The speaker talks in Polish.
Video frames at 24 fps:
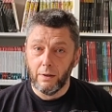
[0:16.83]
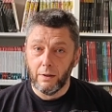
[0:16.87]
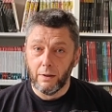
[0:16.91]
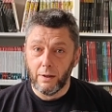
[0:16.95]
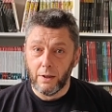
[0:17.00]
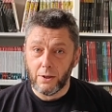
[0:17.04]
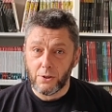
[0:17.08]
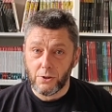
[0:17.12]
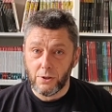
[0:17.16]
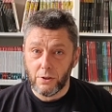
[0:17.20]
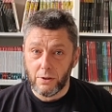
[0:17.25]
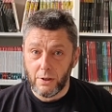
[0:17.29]

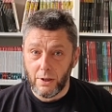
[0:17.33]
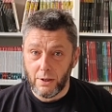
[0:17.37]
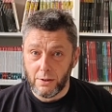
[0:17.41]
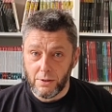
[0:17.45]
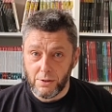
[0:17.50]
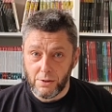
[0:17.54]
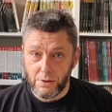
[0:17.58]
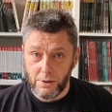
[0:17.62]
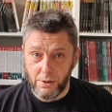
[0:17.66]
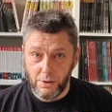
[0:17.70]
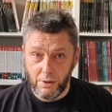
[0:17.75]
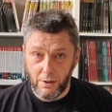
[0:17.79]
Nasze
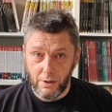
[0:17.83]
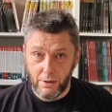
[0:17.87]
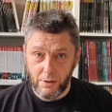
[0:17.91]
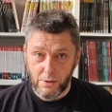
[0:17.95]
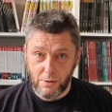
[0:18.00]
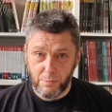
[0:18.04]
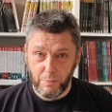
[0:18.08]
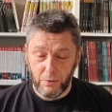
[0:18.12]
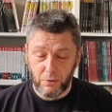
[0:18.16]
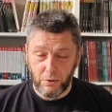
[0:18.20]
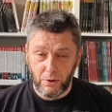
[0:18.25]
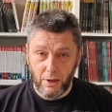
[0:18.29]
tradycyjne
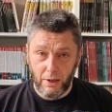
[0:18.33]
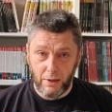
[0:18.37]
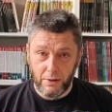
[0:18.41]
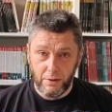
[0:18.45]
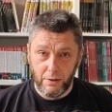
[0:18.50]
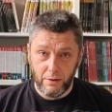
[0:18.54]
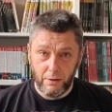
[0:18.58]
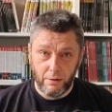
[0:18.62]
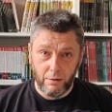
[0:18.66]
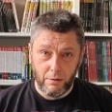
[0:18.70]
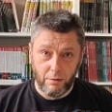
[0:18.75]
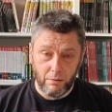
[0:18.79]

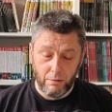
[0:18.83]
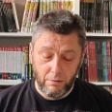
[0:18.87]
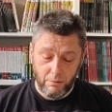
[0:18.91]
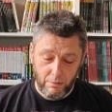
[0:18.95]
spotkanie,